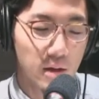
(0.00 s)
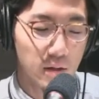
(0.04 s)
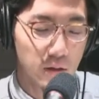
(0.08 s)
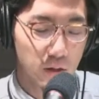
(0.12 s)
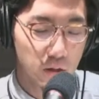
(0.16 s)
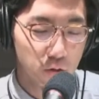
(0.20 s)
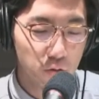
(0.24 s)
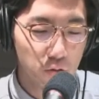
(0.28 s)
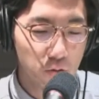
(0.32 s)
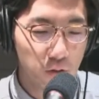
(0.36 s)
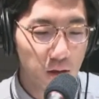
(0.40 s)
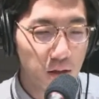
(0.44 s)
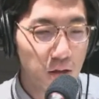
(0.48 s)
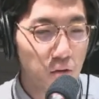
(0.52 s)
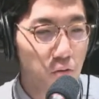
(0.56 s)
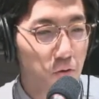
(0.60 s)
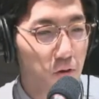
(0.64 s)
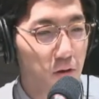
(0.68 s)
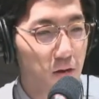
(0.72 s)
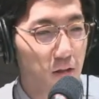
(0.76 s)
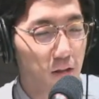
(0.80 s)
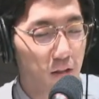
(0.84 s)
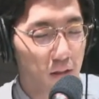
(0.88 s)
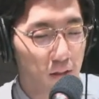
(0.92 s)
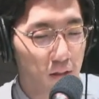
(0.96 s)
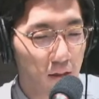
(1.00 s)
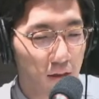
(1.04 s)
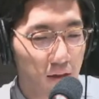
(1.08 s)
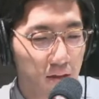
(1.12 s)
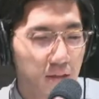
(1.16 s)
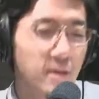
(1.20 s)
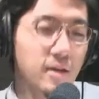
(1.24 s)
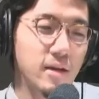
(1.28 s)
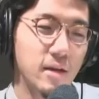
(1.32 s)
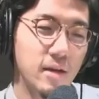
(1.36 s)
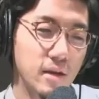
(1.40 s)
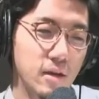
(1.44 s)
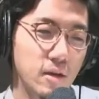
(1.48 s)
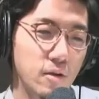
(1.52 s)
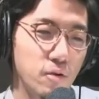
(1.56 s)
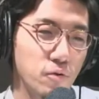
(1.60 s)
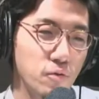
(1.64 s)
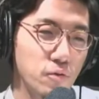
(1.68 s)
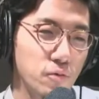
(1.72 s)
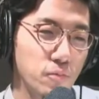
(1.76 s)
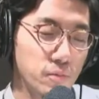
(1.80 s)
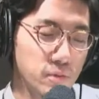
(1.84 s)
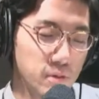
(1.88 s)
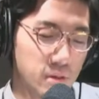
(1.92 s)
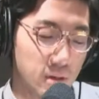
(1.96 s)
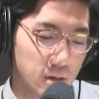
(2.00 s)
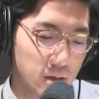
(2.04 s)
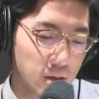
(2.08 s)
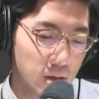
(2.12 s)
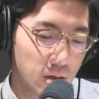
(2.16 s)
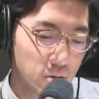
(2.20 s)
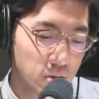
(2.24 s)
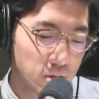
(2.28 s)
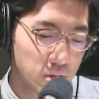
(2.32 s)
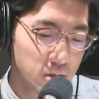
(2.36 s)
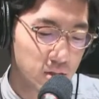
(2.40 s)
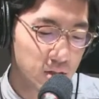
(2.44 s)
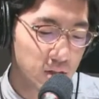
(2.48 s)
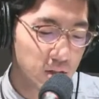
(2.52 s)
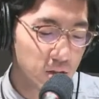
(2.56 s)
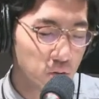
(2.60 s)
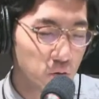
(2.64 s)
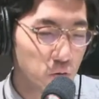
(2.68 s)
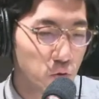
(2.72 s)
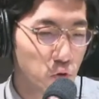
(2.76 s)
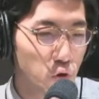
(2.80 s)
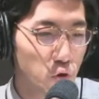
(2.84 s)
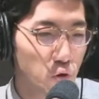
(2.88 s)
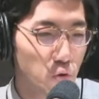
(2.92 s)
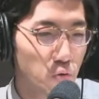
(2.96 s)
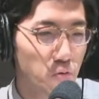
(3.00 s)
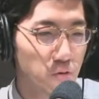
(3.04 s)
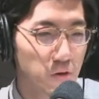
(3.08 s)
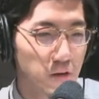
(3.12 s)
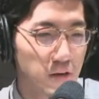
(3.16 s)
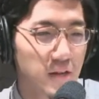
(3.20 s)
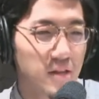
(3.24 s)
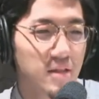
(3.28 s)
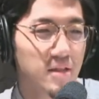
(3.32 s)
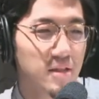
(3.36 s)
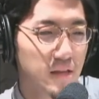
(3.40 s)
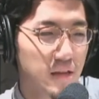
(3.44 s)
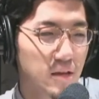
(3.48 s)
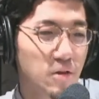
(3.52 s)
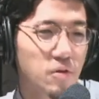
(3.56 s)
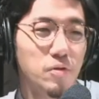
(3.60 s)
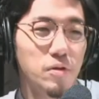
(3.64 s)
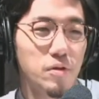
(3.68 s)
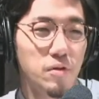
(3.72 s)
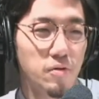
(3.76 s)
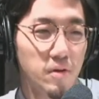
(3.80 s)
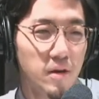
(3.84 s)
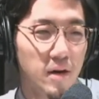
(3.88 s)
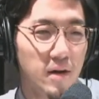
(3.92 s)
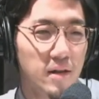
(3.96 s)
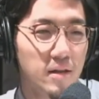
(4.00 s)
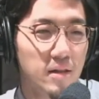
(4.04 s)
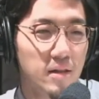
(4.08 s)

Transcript: はいい、少ないお金で最大限聞こうと思ったら、あの自然と給付になっていくっていうのが